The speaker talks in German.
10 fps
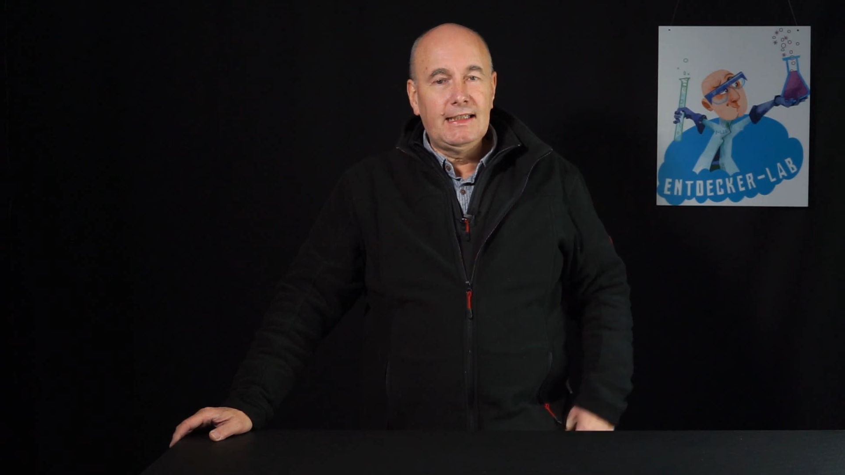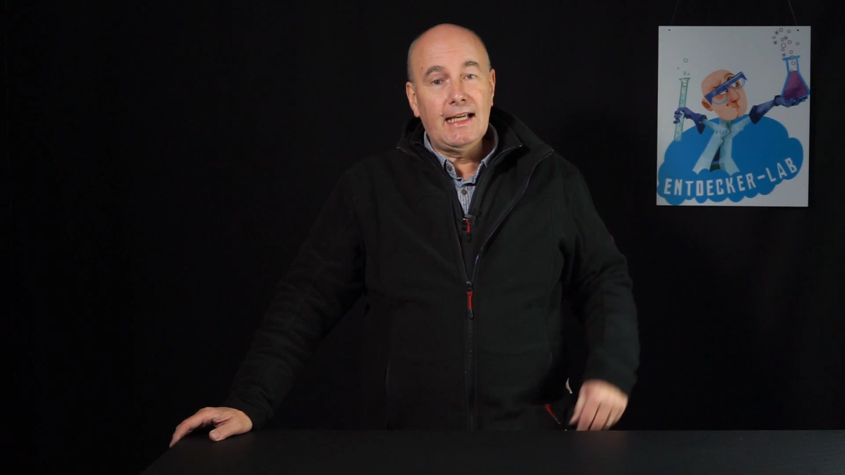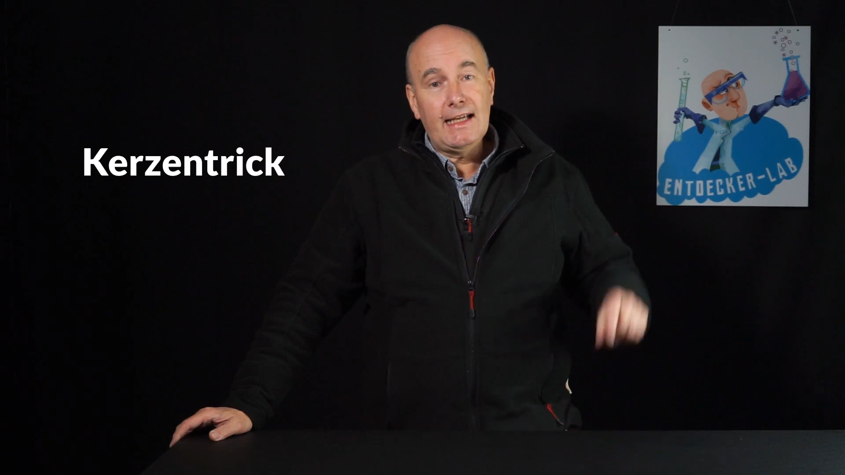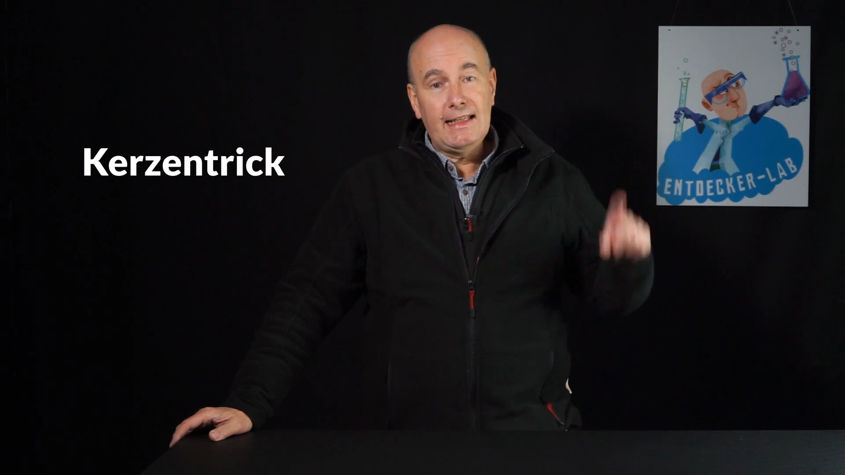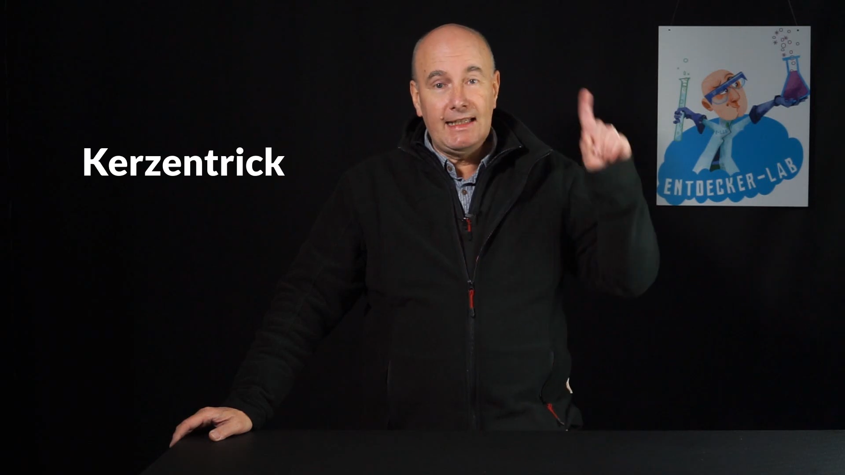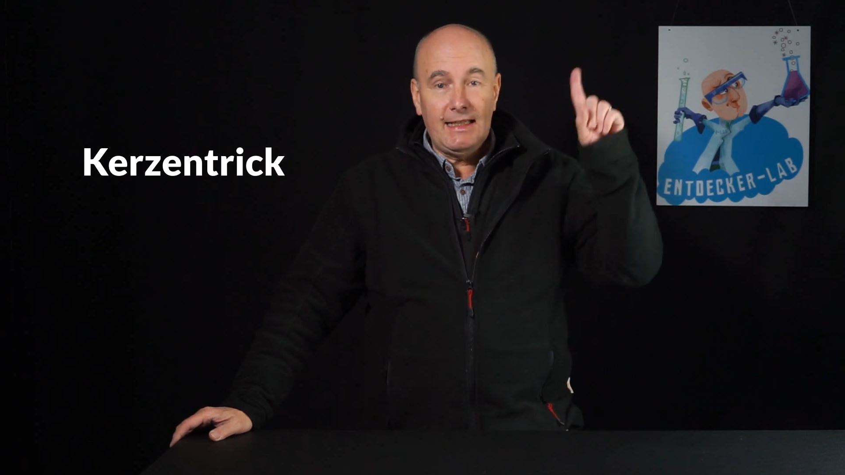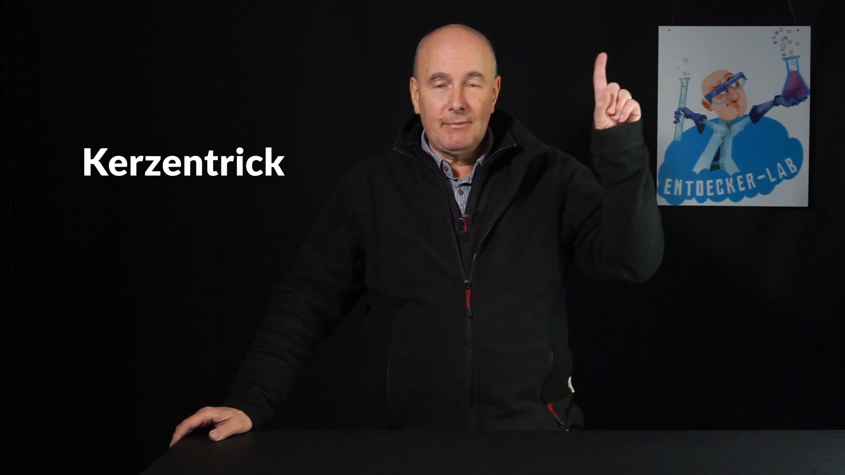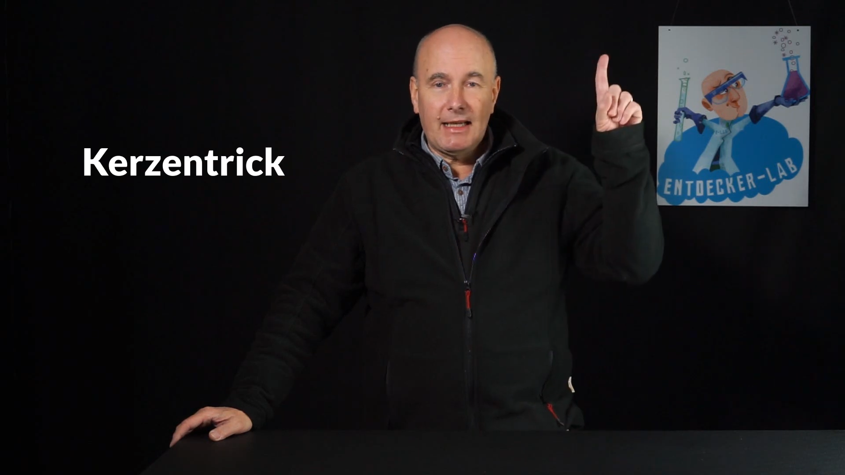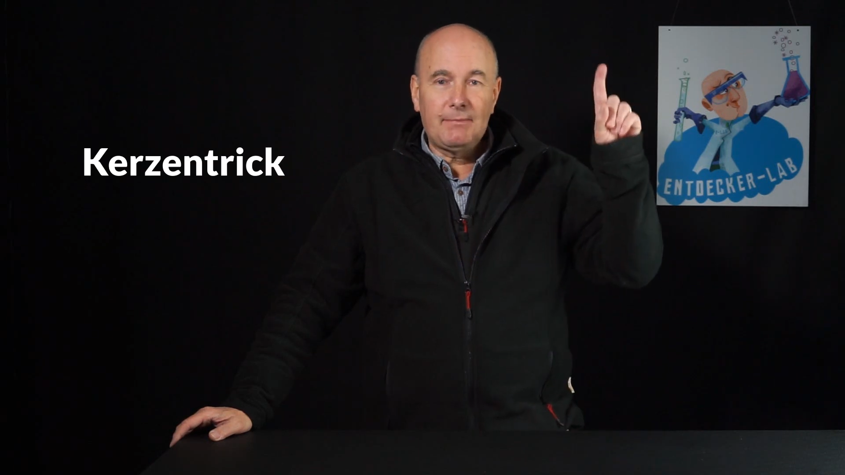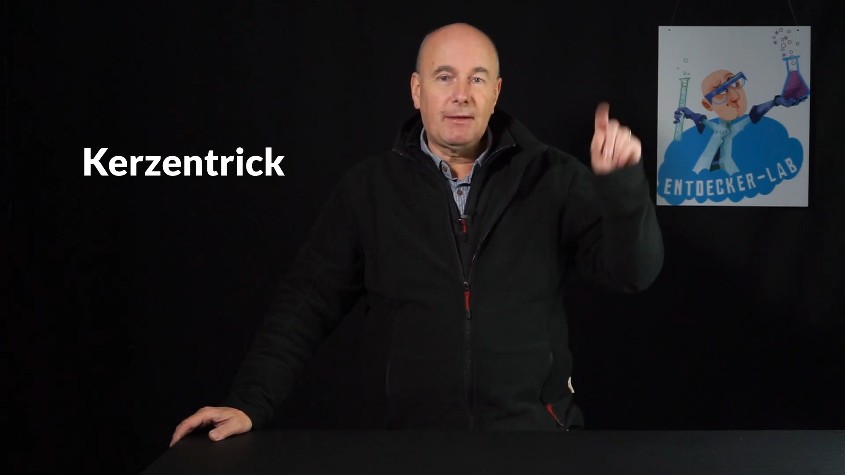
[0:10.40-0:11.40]
Ja, in
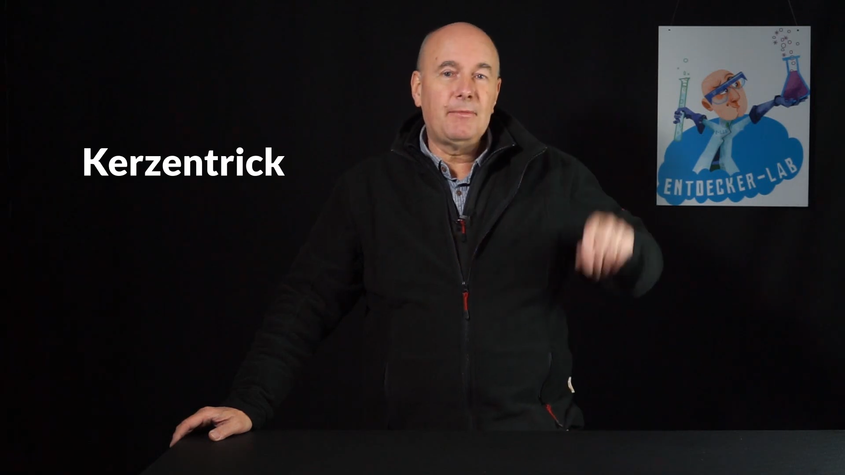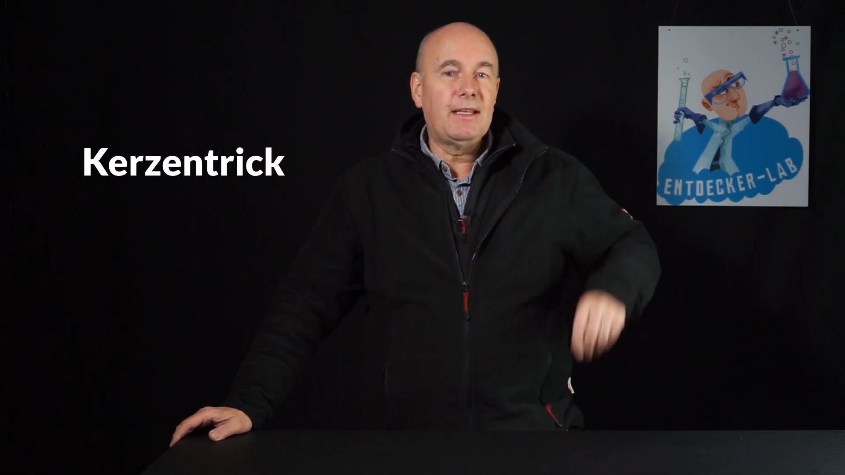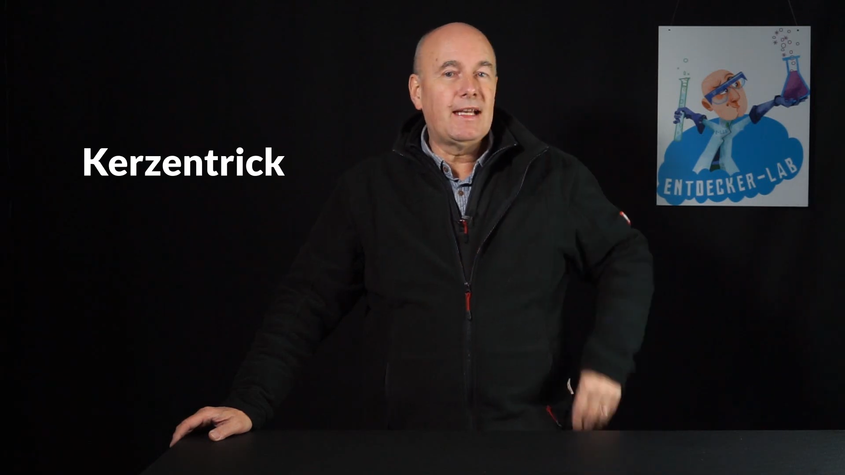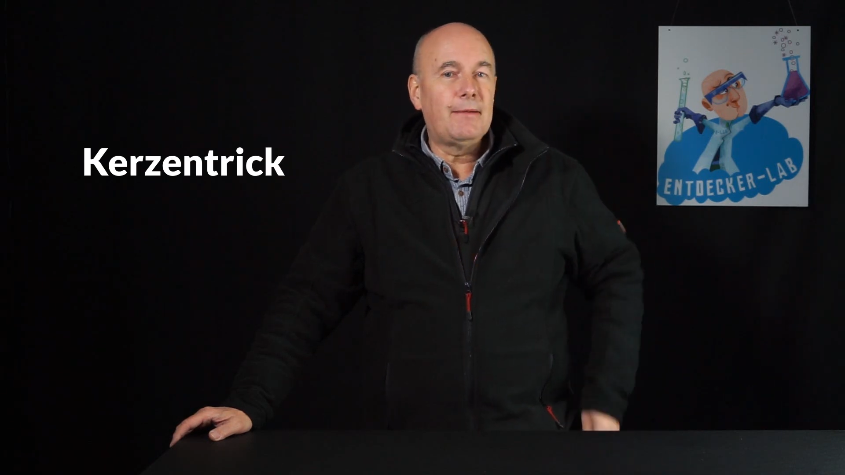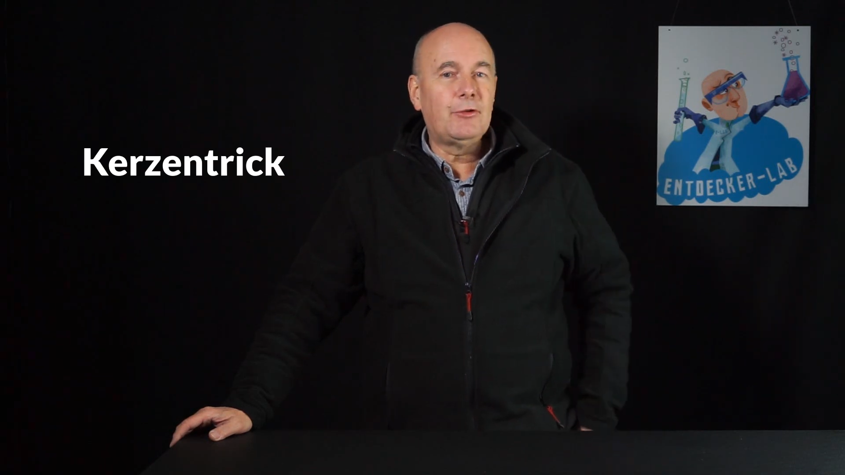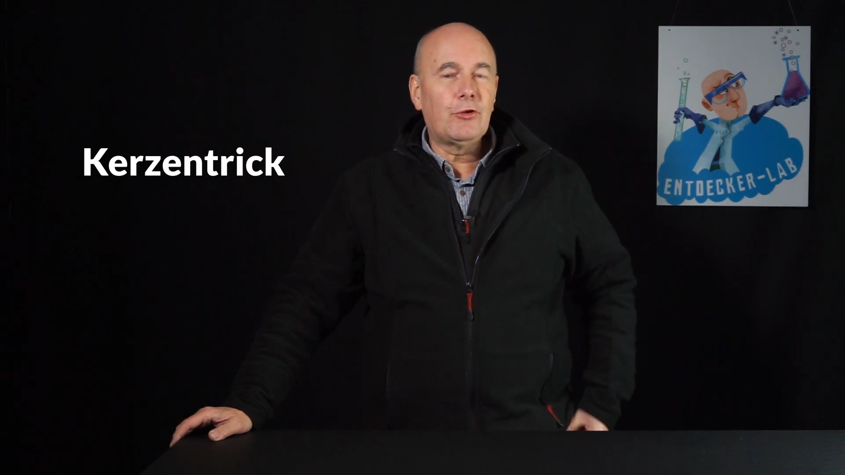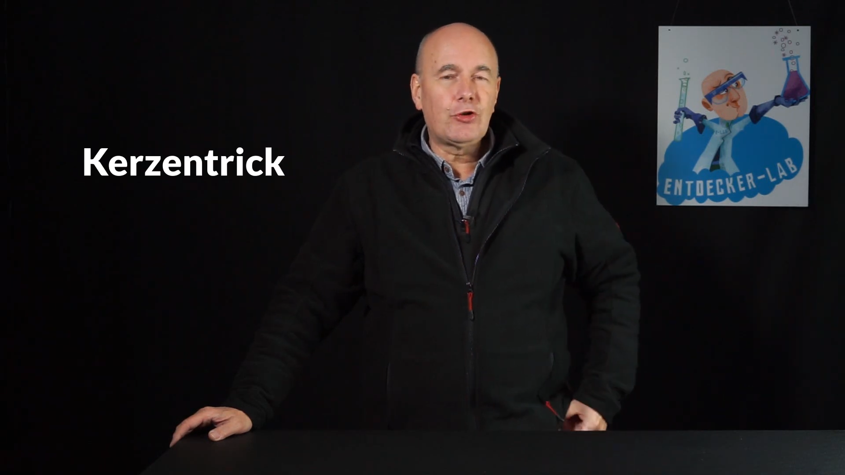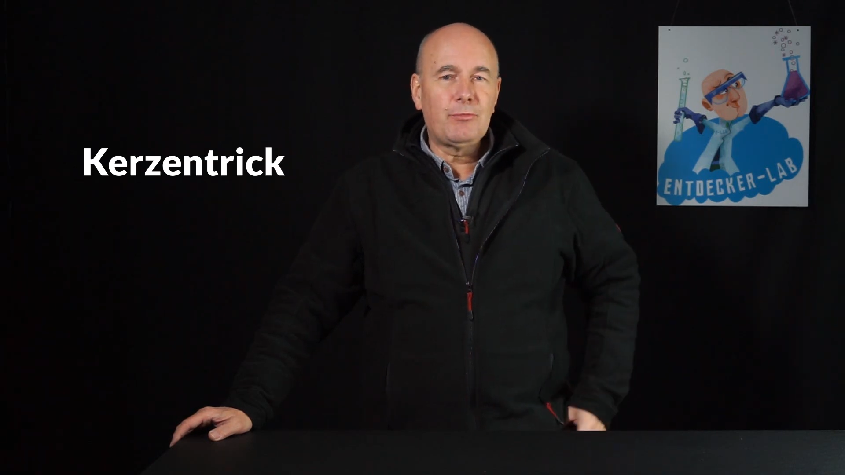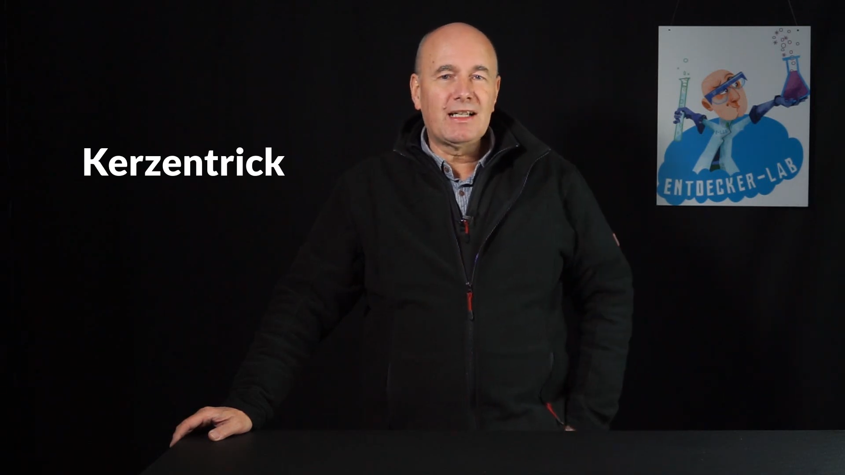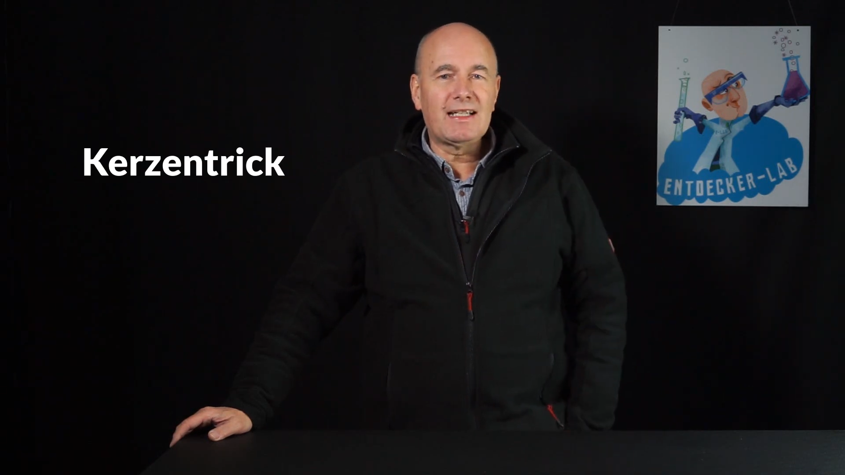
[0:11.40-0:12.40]
diesem Experiment habe ich
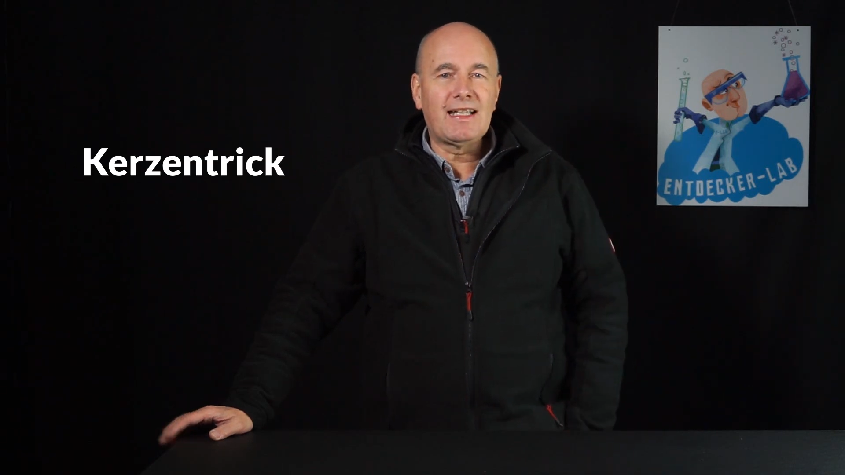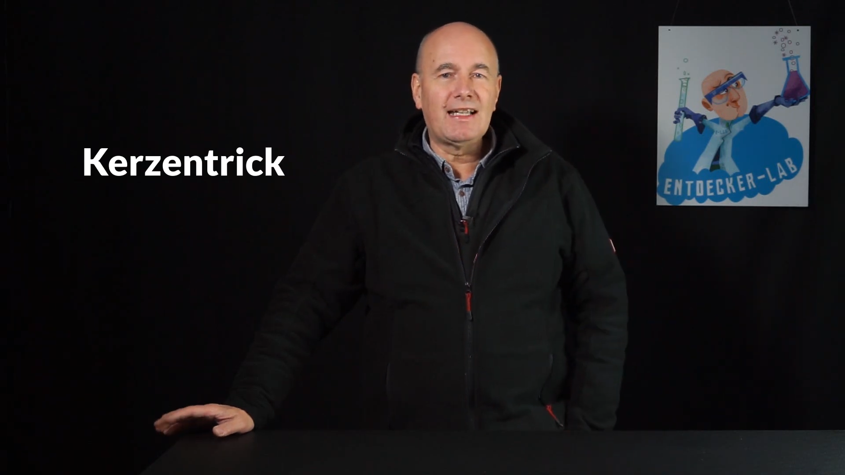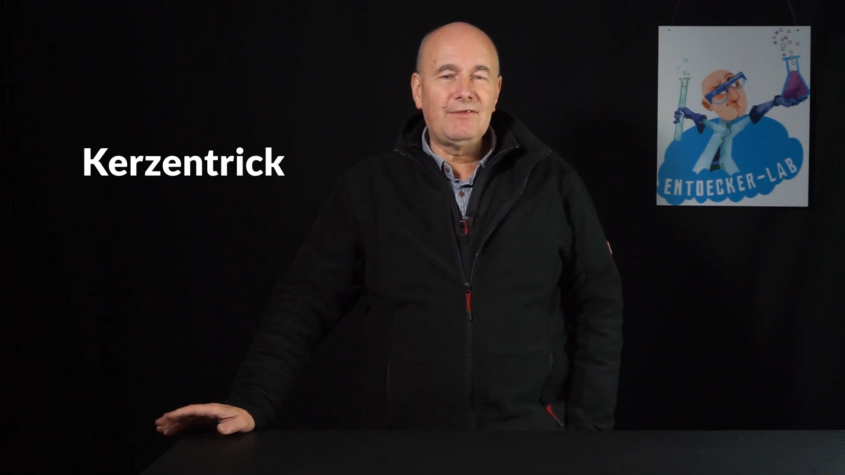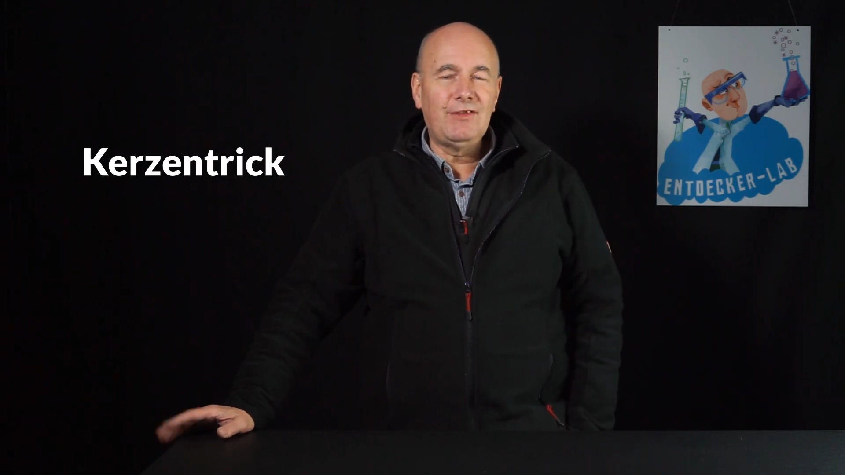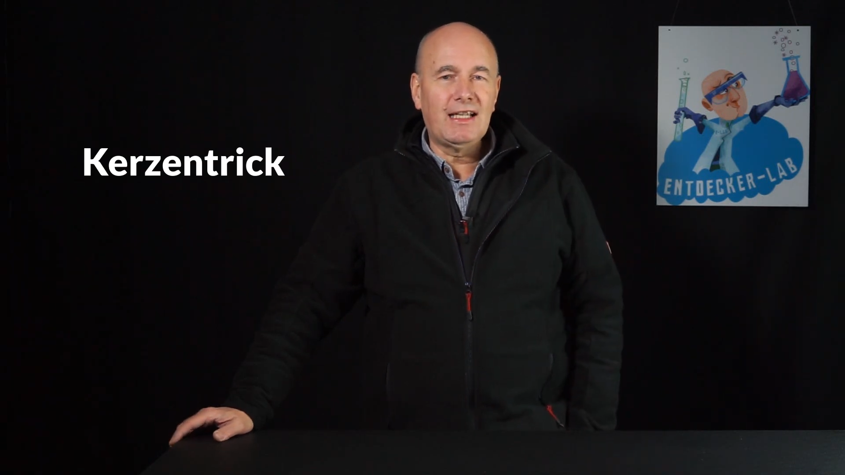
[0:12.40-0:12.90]
euch schon mal gezeigt,